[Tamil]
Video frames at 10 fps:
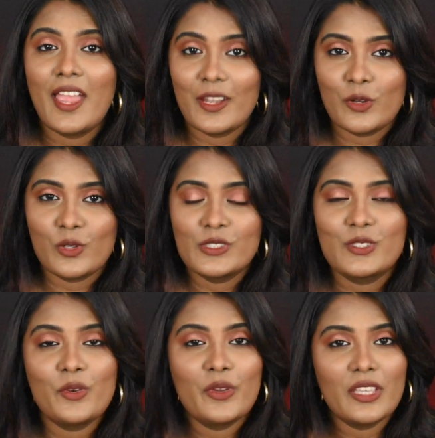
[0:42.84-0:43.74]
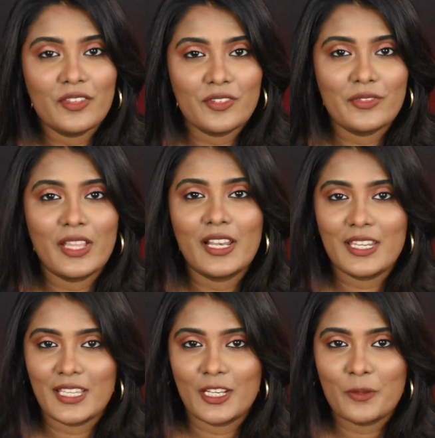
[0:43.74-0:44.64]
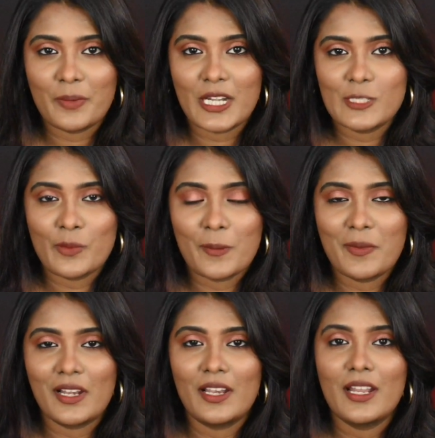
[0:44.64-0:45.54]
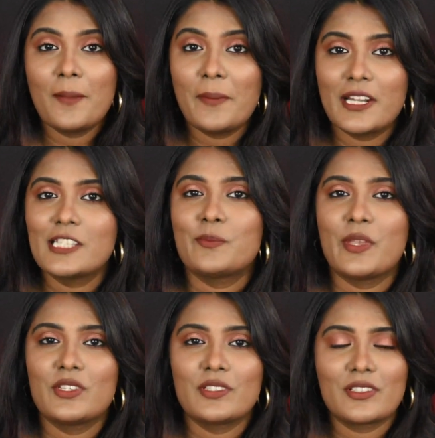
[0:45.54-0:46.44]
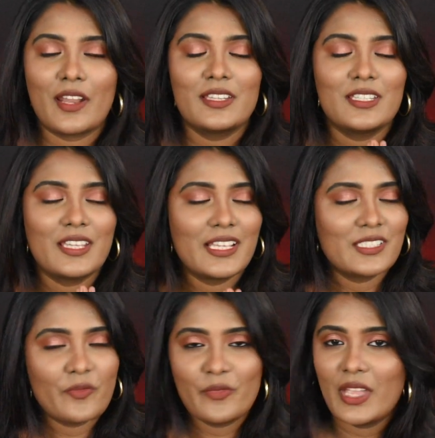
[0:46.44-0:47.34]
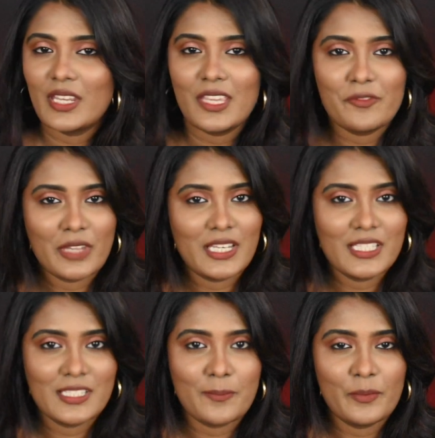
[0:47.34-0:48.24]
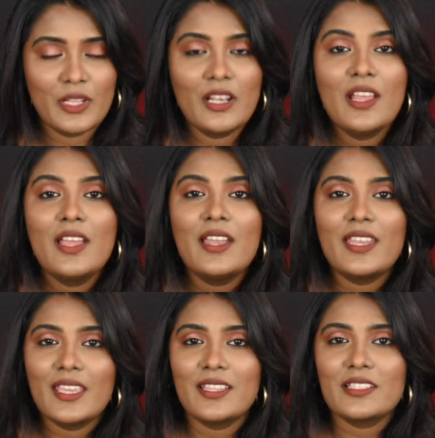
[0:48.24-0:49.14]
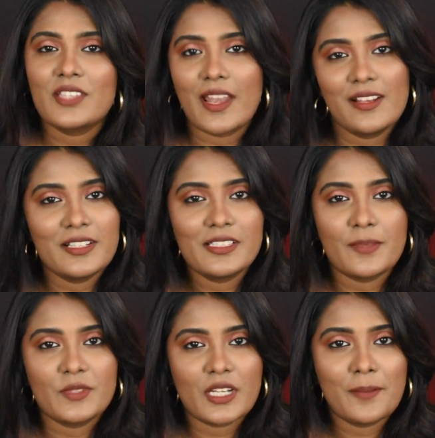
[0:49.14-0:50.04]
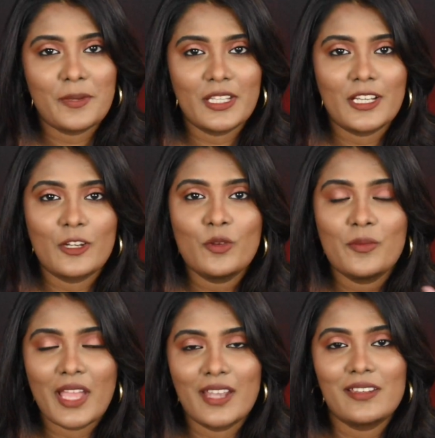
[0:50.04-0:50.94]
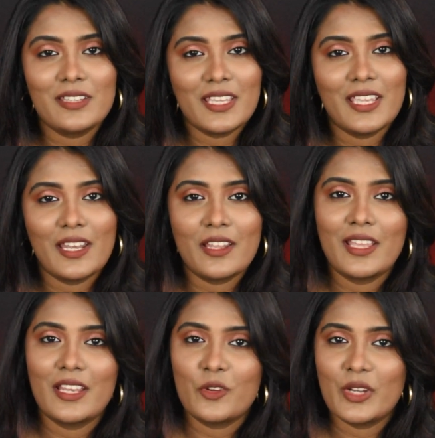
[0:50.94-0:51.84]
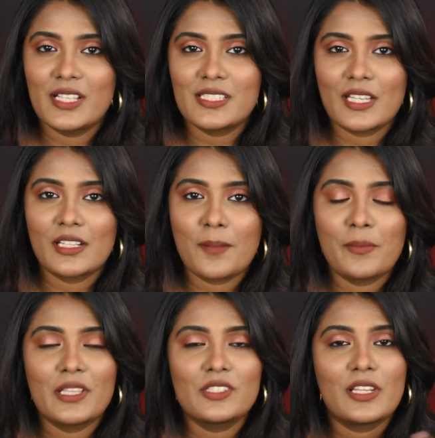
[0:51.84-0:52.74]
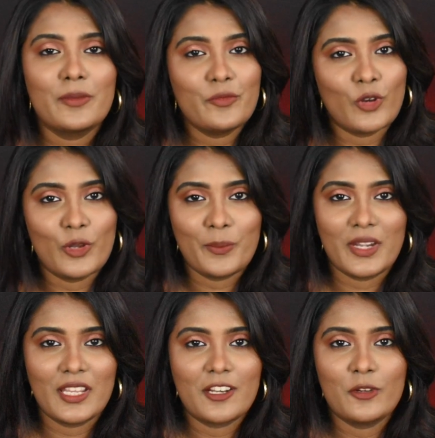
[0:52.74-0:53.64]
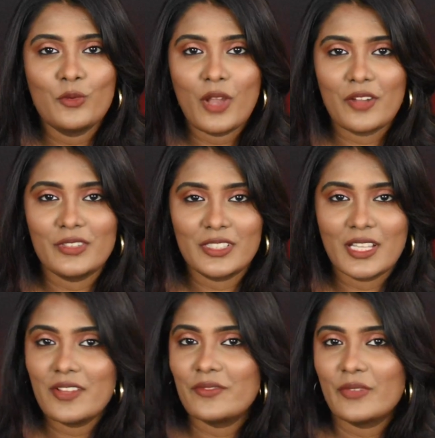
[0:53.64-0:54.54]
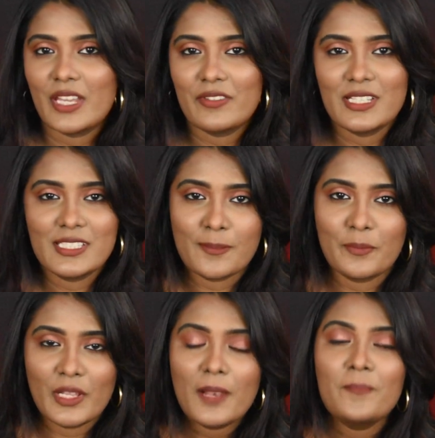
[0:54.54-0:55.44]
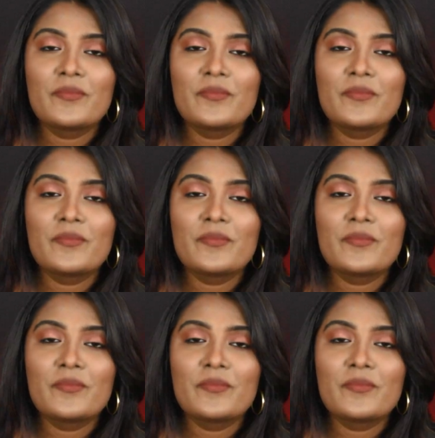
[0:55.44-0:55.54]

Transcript: அண்ட் ஆல்சோ கிவ் அவேல நீங்கள் இன்னும் பார்ட்டிசிபேட் பண்ணலைன்னா பார்ட்டிசிபேஷன் க்ரைட்டீரியா இஸ் வெரி வெரி சிம்பிள் நீங்கள் இந்த சேனலுக்கு சப்ஸ்கிரைப் பண்ணியிருக்கணும் அண்ட் நீங்கள் என்ன என்னோட இன்ஸ்டாகிராம் பேஜ்லேயும் ஃபாலோ பண்ணியிருக்கணும் அவ்வளோதான் வெரி வெரி சிம்பிள்